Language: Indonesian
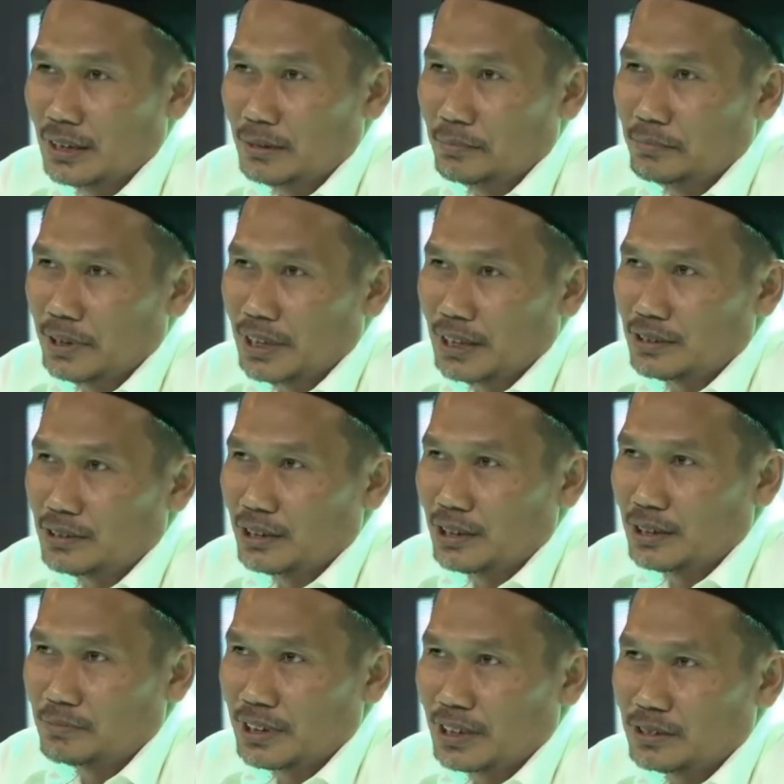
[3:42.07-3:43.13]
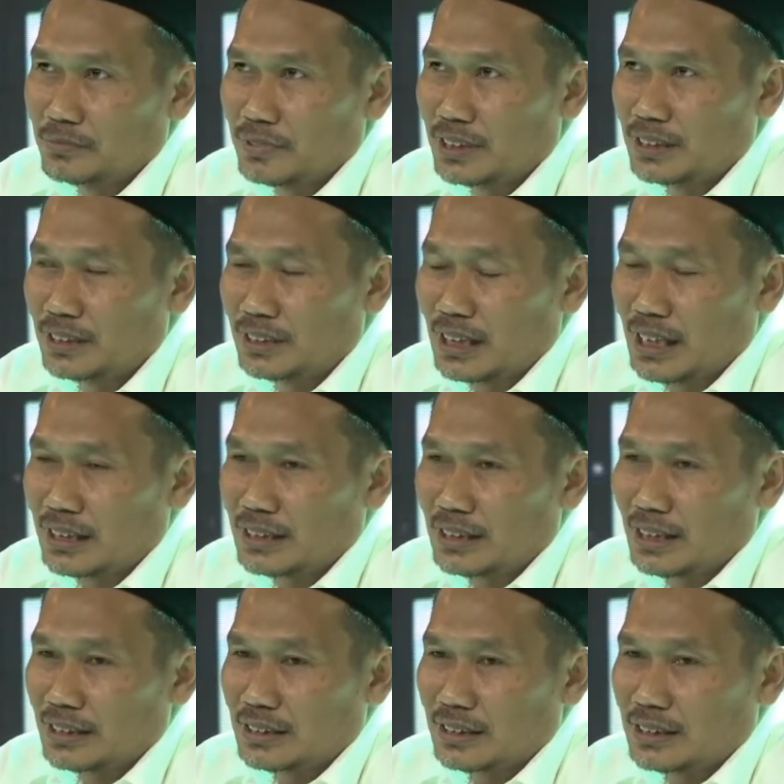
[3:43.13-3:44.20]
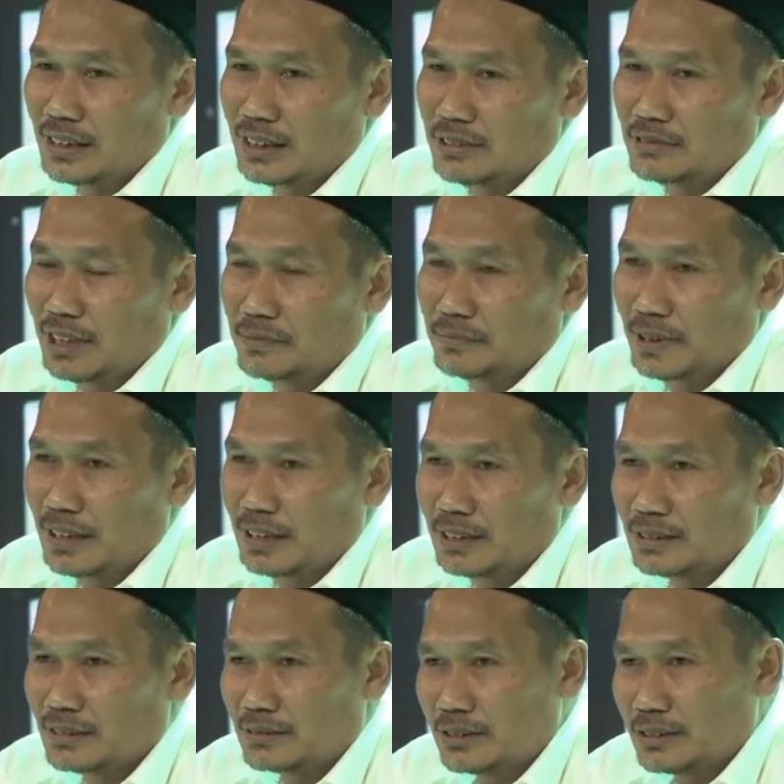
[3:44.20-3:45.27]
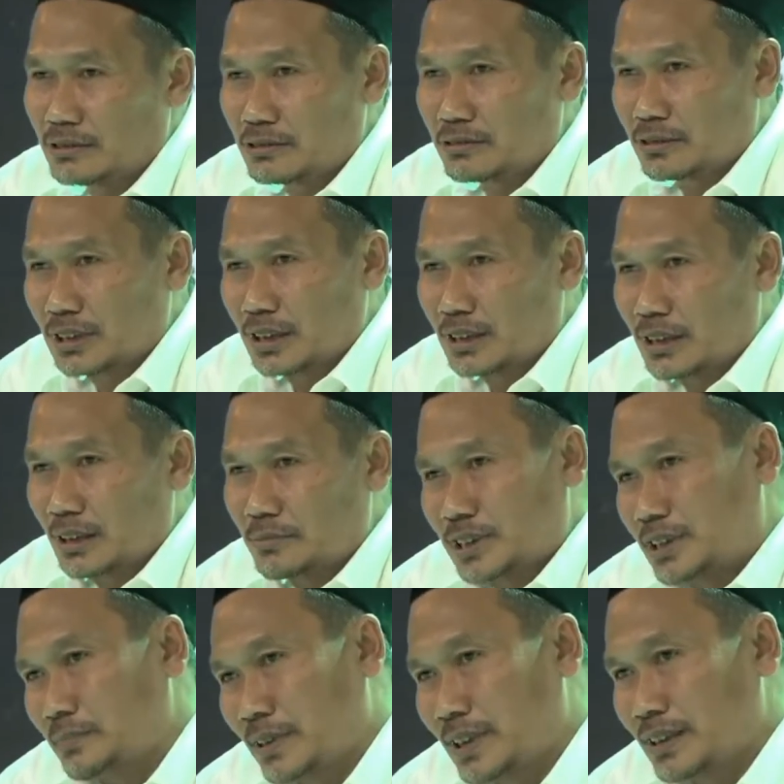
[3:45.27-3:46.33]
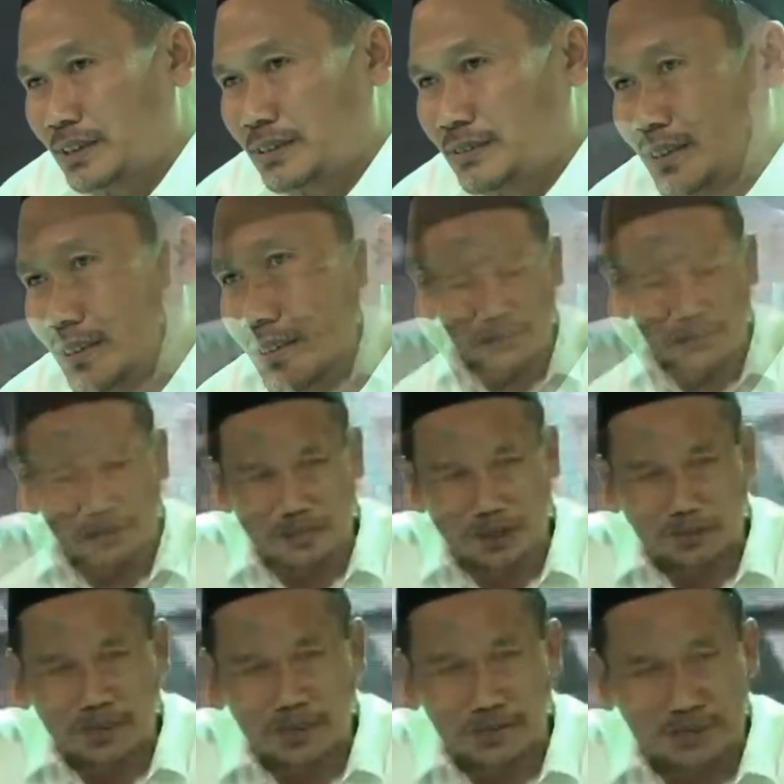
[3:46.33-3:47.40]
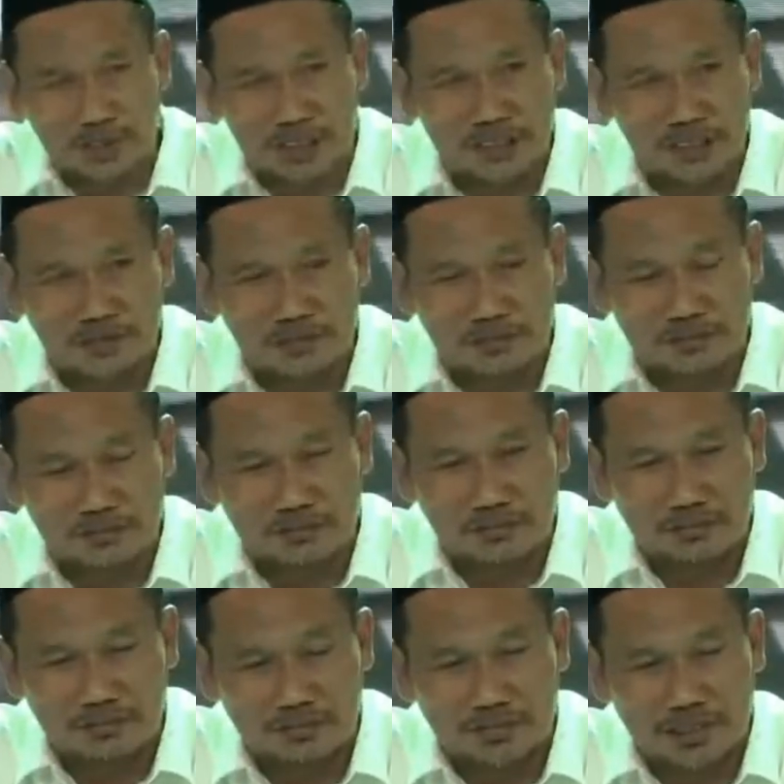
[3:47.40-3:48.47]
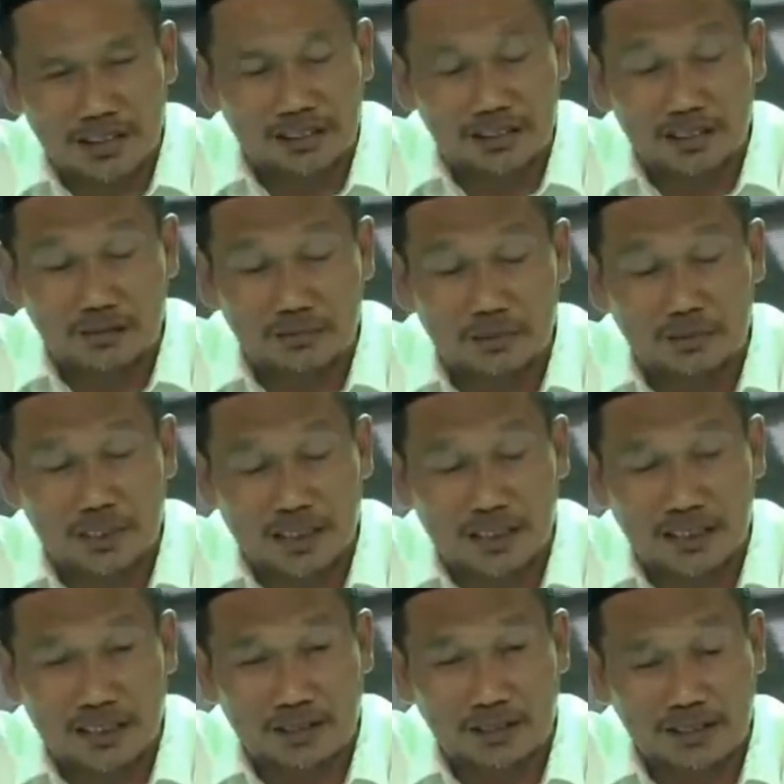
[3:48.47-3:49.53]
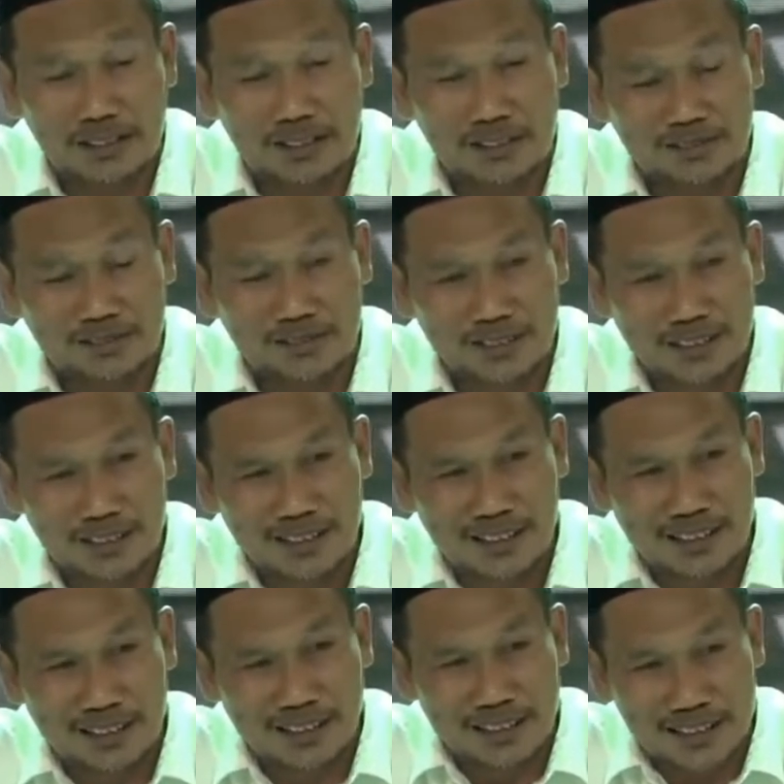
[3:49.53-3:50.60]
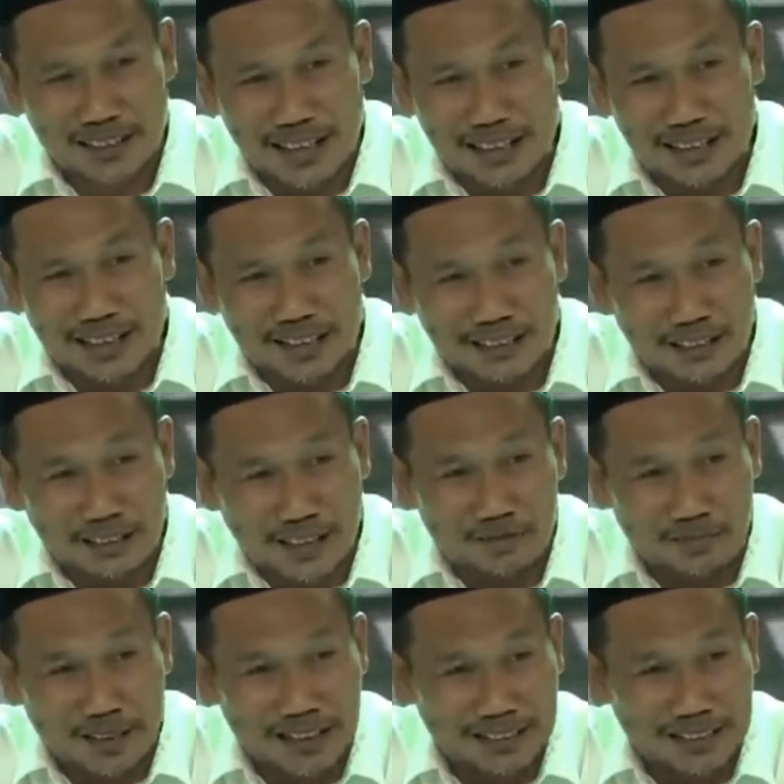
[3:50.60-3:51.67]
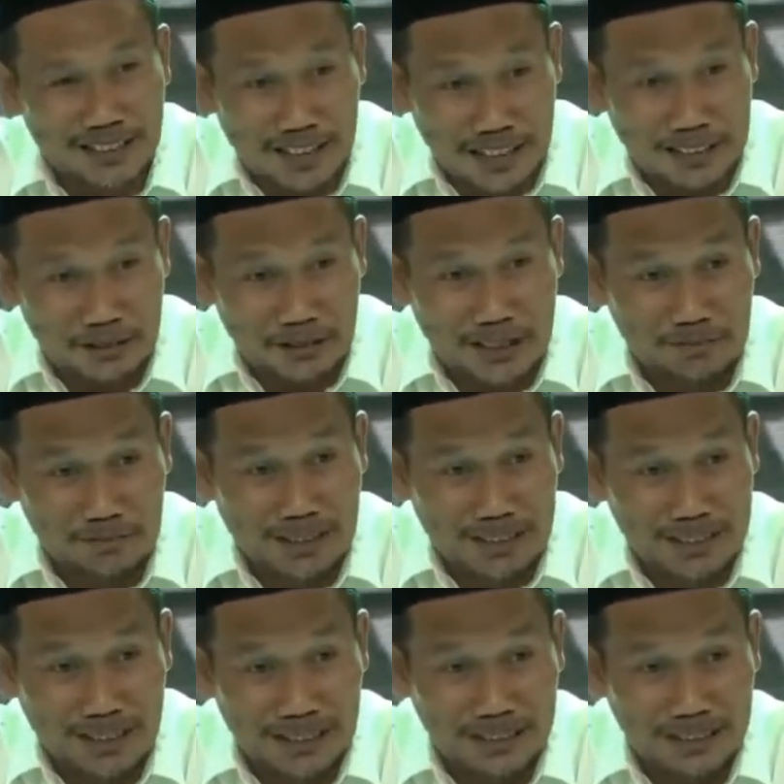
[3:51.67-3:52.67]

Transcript: banget dolimnya itu begini andekan kita ini orang baik itu juga nggak mesti baik tadi dawai Pak Kuras itu saya sering memberi analogi saya ini kata orang banyak kata orang banyak